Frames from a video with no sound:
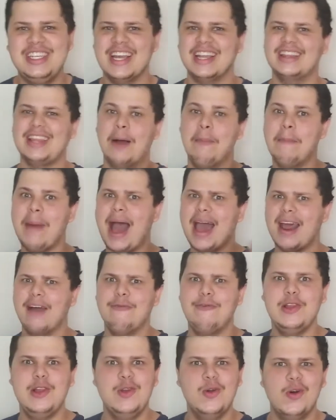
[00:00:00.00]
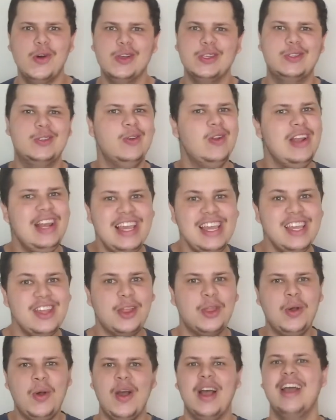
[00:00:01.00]
o dia tá maravilhoso,
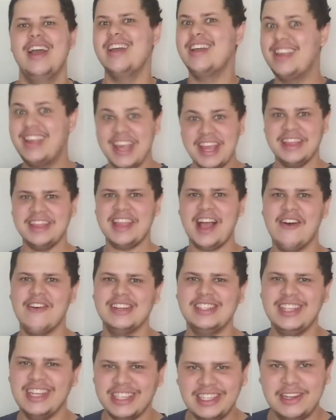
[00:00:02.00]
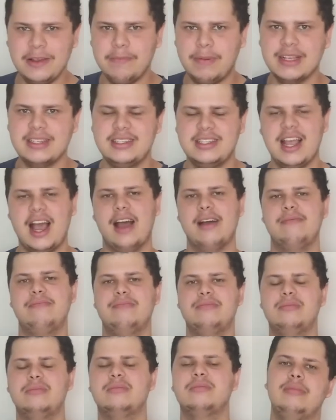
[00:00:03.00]
lindo. Que tal a gente ir
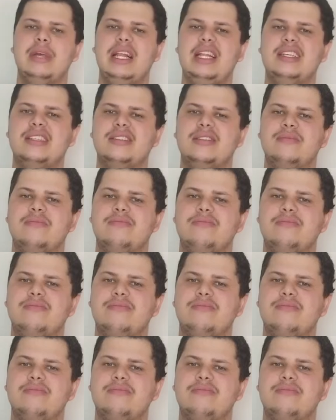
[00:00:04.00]
passear? Beleza.